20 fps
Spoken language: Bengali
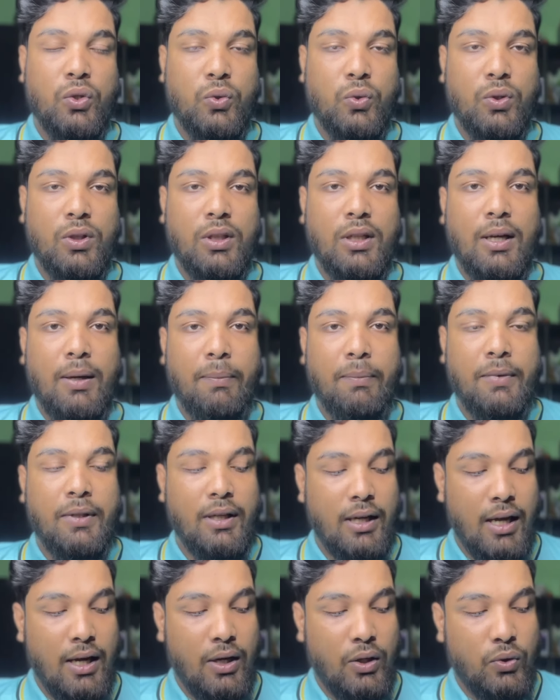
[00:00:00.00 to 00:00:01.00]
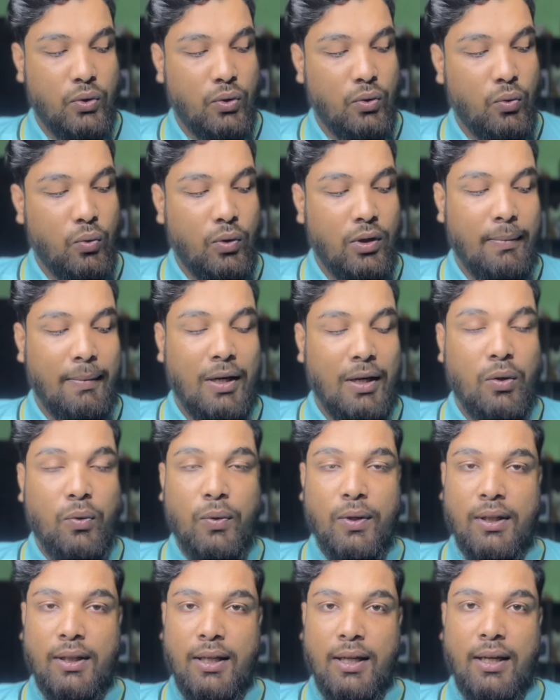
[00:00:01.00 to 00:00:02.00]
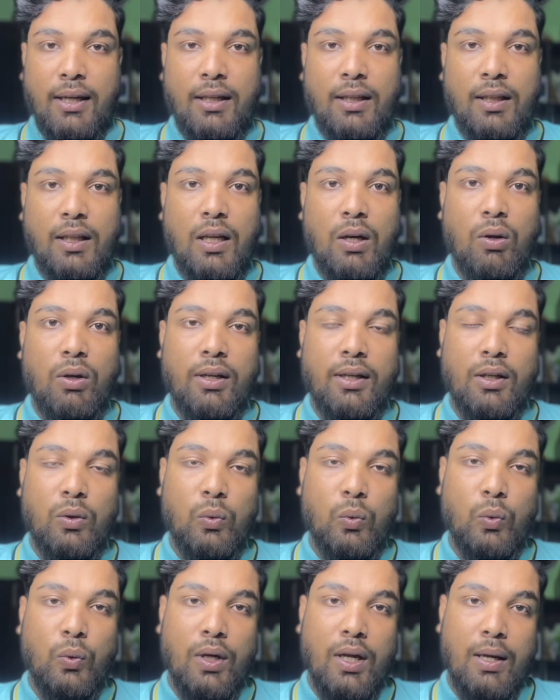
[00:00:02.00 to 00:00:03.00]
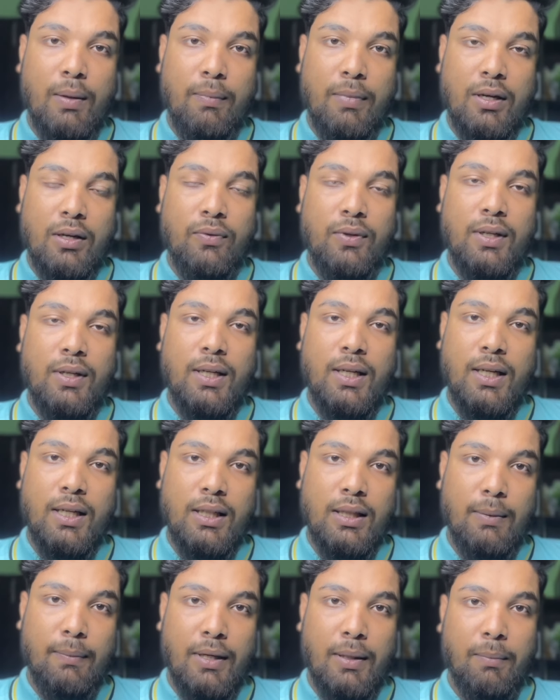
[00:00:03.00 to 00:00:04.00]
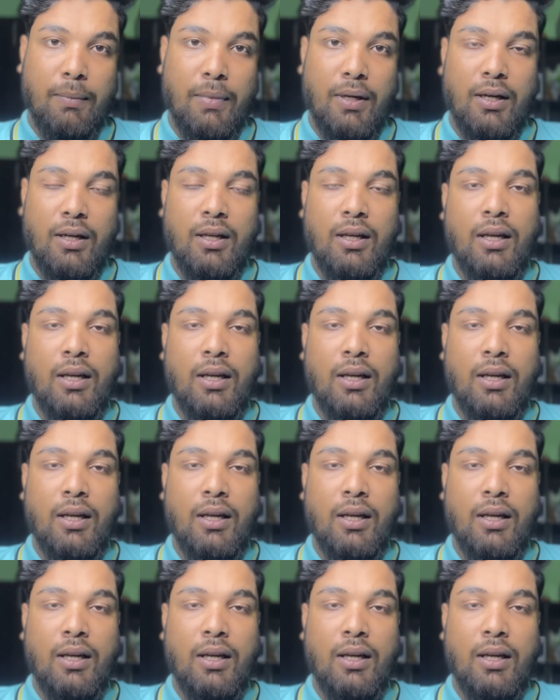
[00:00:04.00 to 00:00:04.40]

যদি আপনি একজন উইমেন হয়ে থাকেন তাহলে কিন্তু এই বেনিফিটটা নিতে পারবেন